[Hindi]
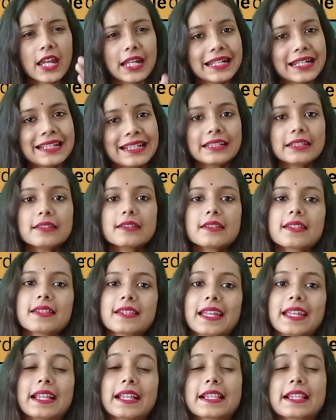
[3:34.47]

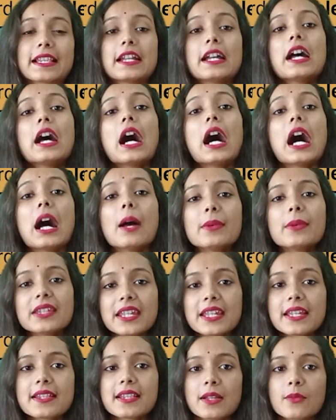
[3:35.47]
इंटरसेक्स अब
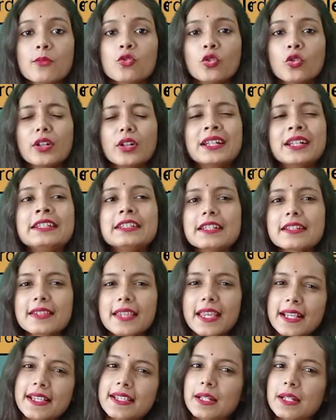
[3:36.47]
ये समझो
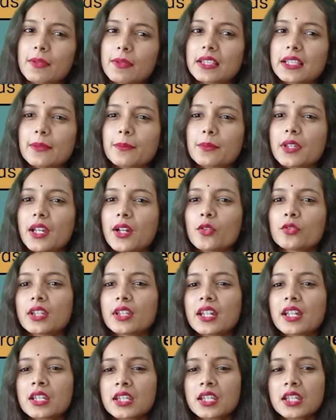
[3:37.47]
इंटरसेक्स का मतलब क्या होता
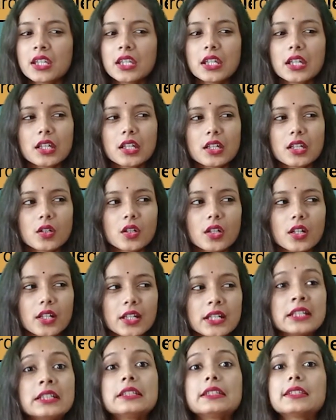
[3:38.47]
है कि
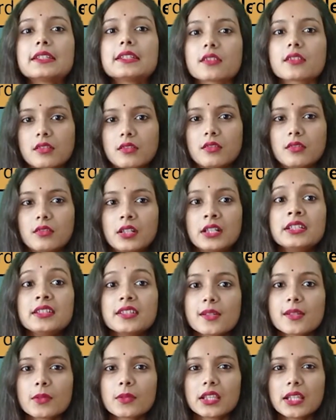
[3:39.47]
इंटर
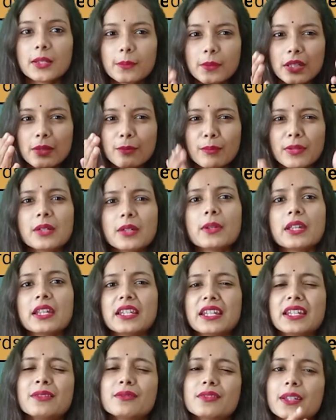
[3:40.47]
इंटर मतलब कि
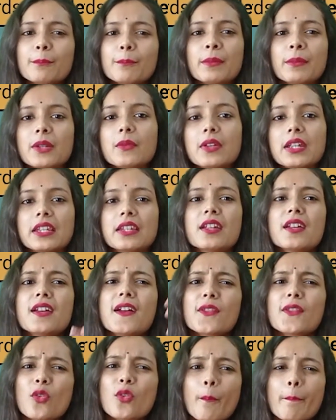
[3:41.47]
बिटवीन इन सम बिटवीन
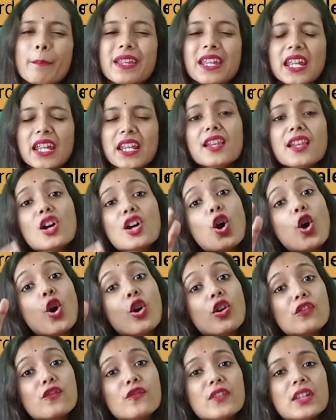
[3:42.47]
तो मेल
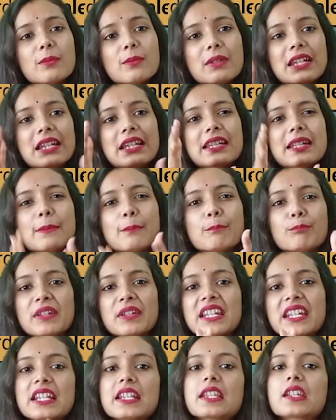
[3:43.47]
और फीमेल के
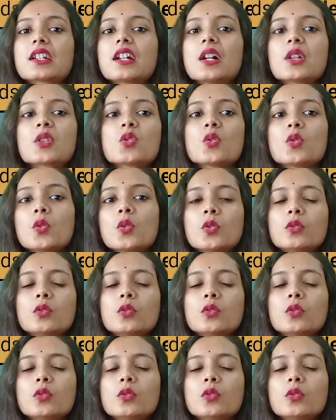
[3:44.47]
बीच का जो